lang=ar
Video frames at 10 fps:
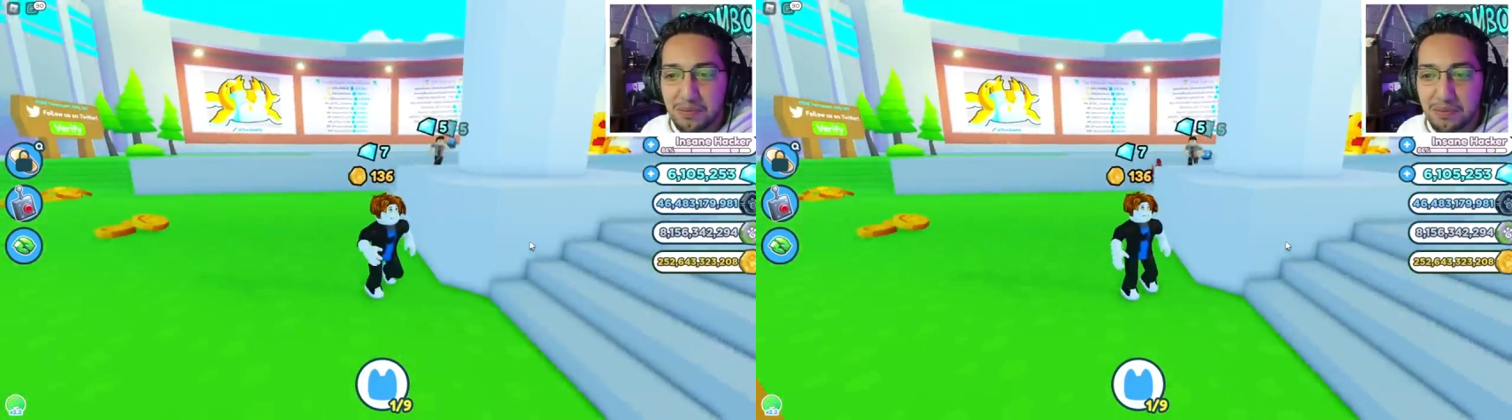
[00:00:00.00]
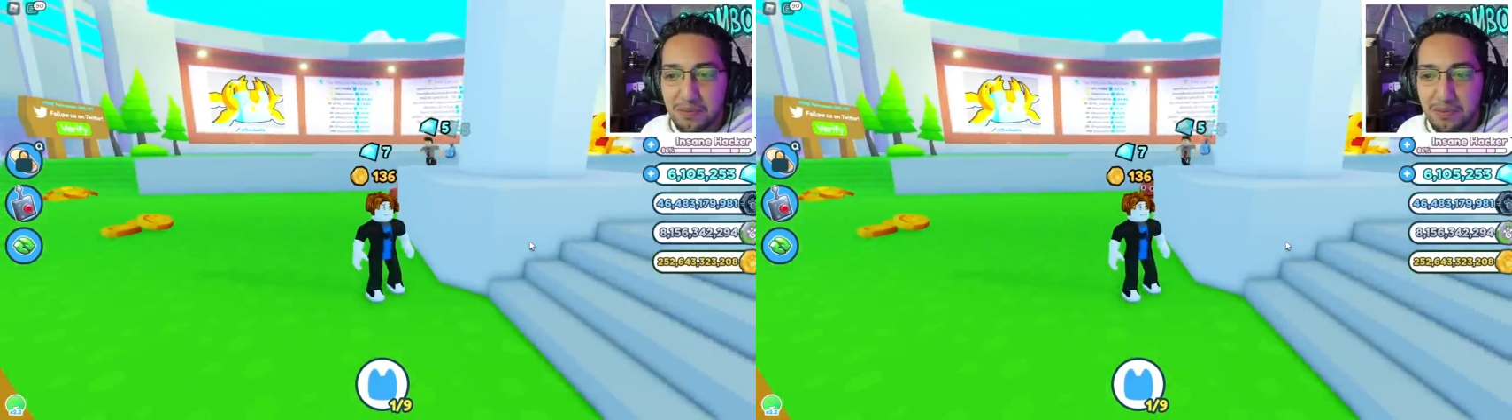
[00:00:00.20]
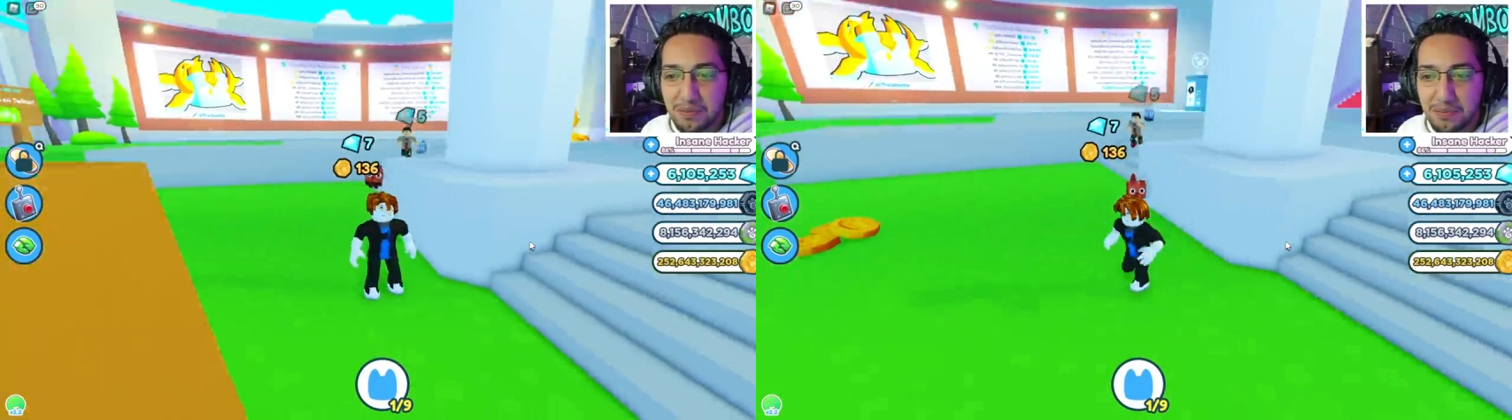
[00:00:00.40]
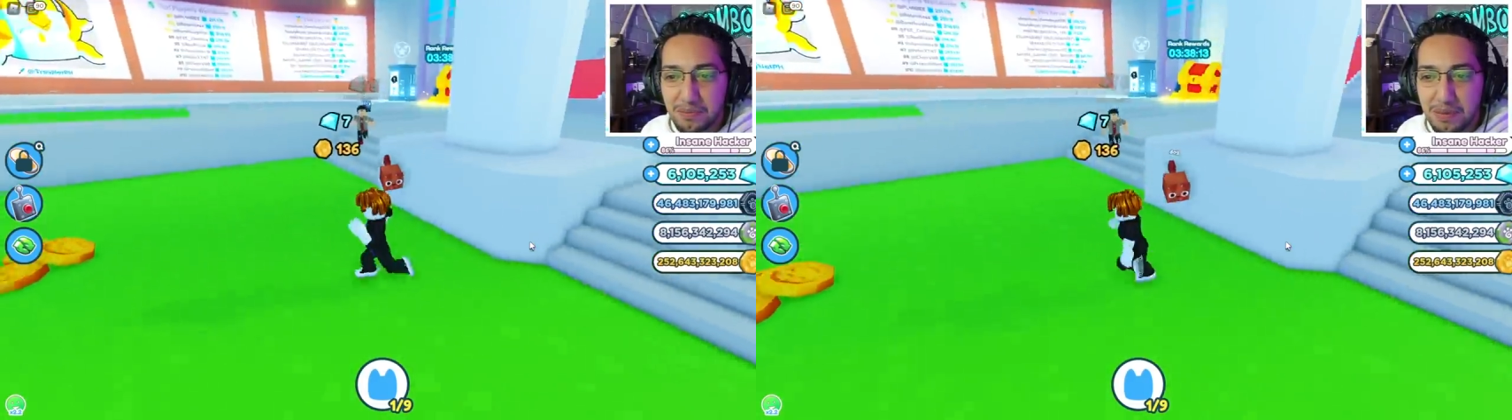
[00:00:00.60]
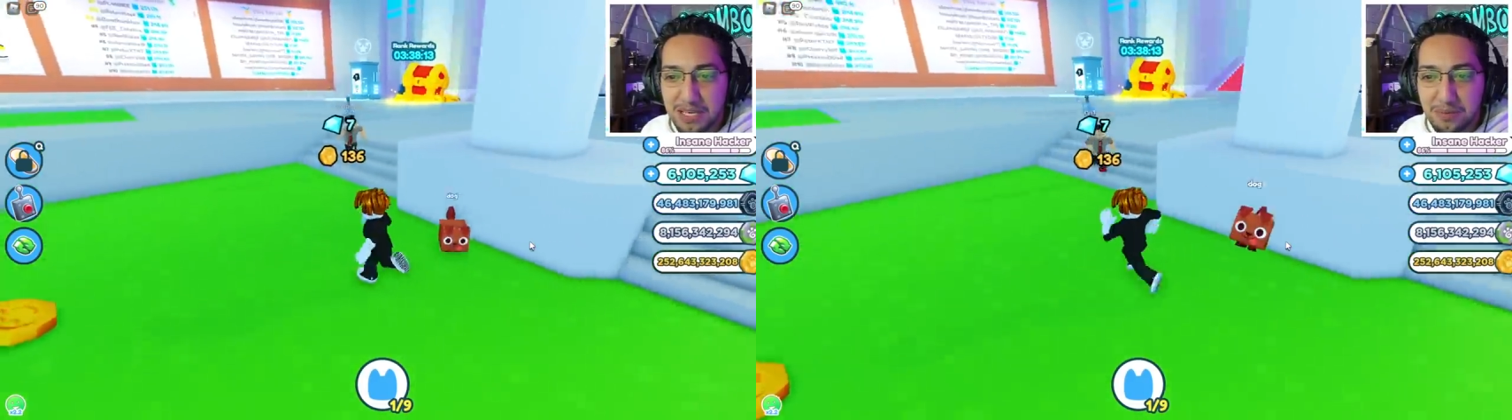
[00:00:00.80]
فلوسي
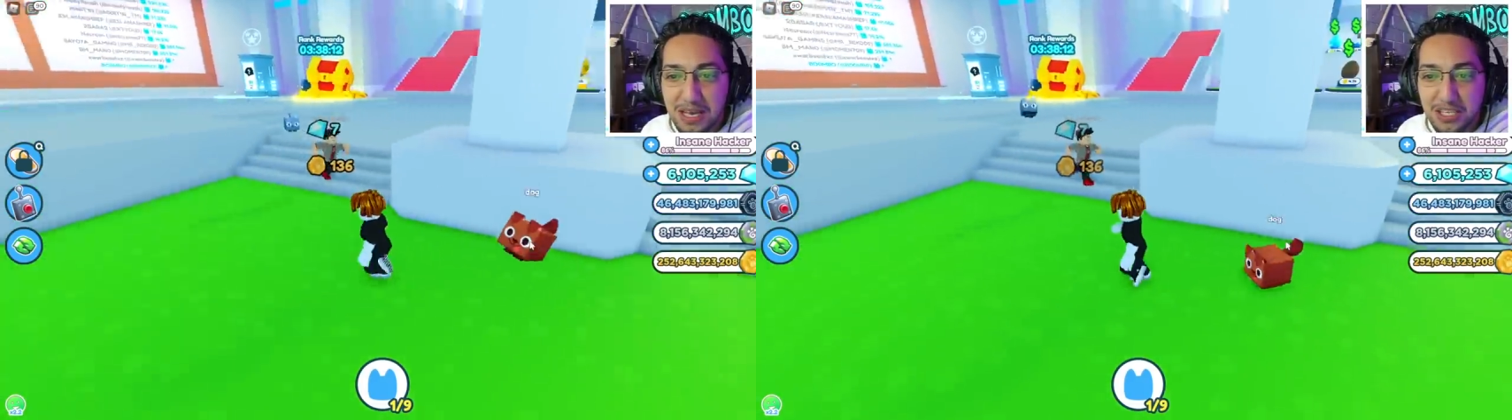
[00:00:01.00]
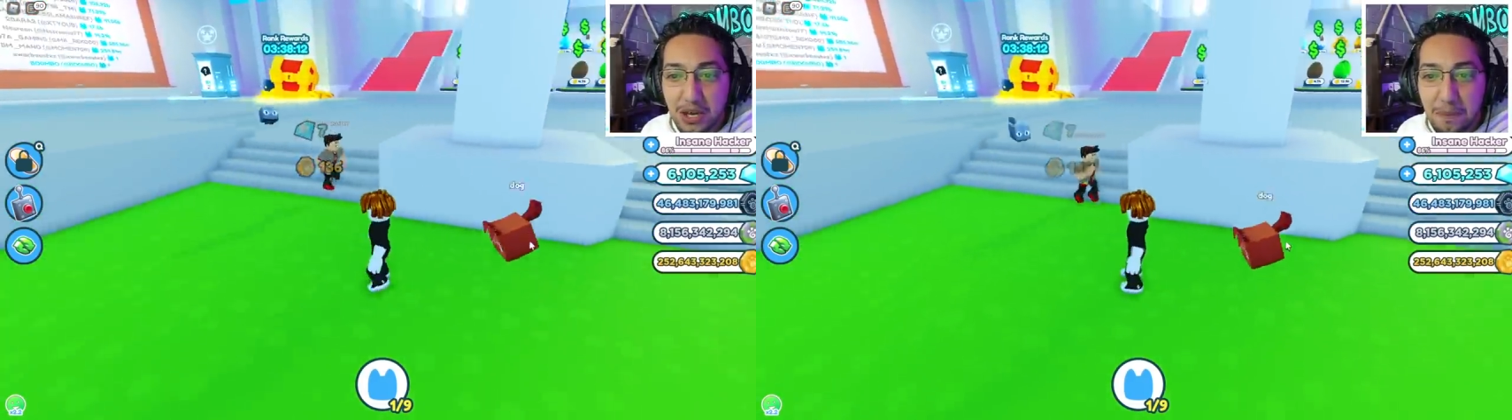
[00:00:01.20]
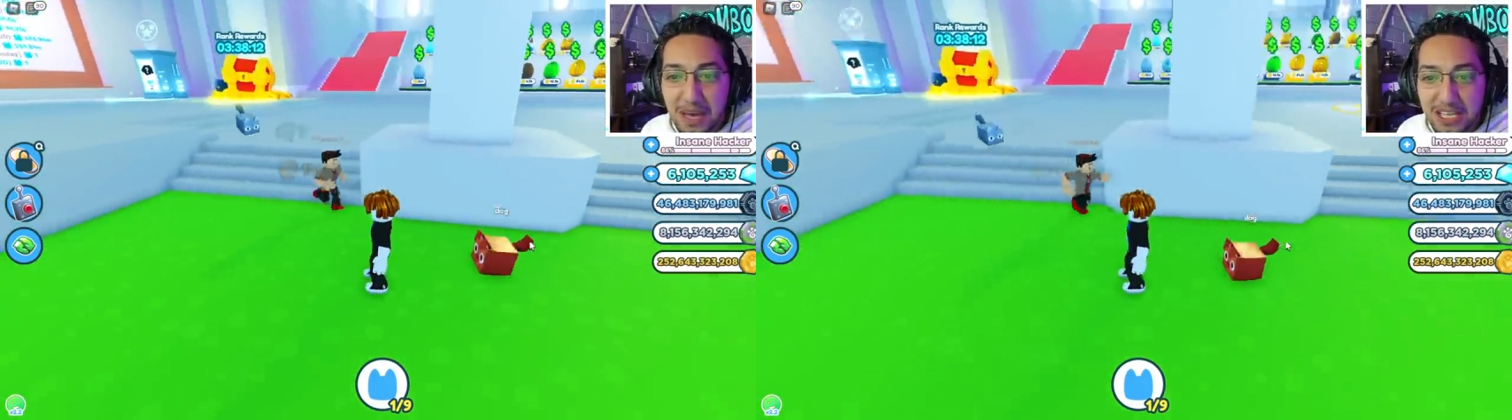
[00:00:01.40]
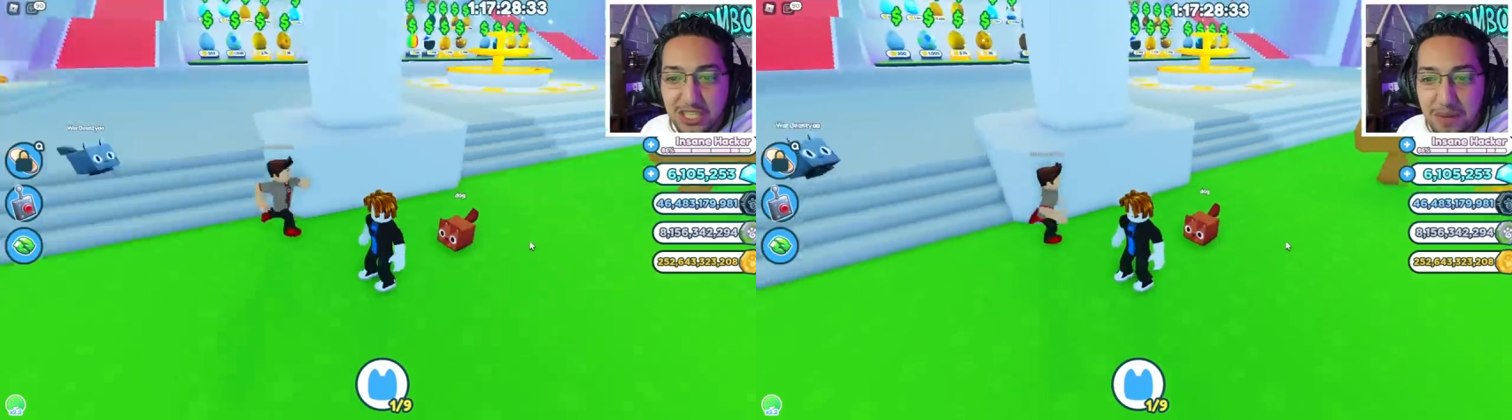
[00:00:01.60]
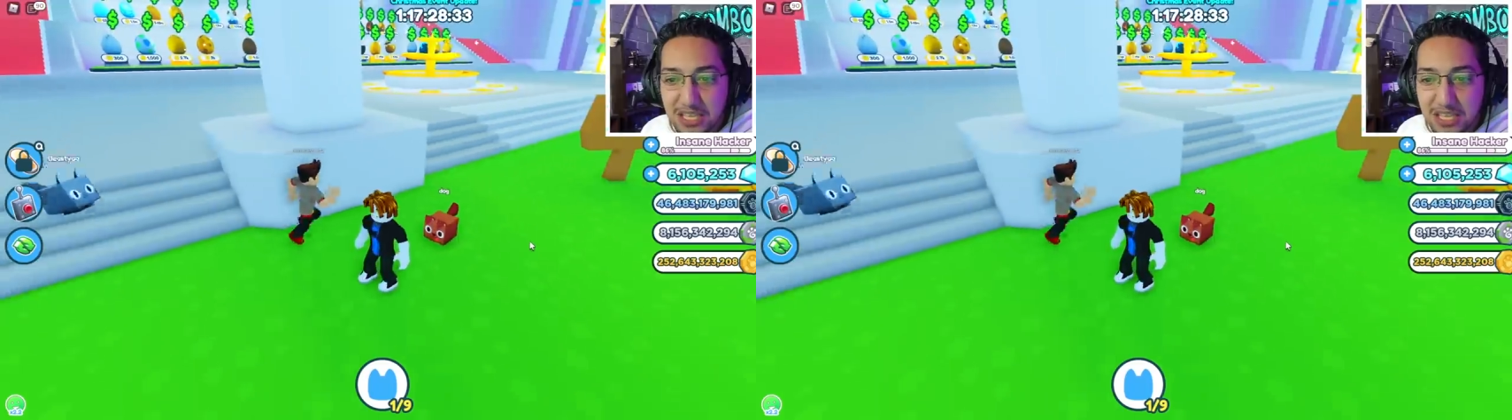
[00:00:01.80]
فلوسي ماشي ماشي,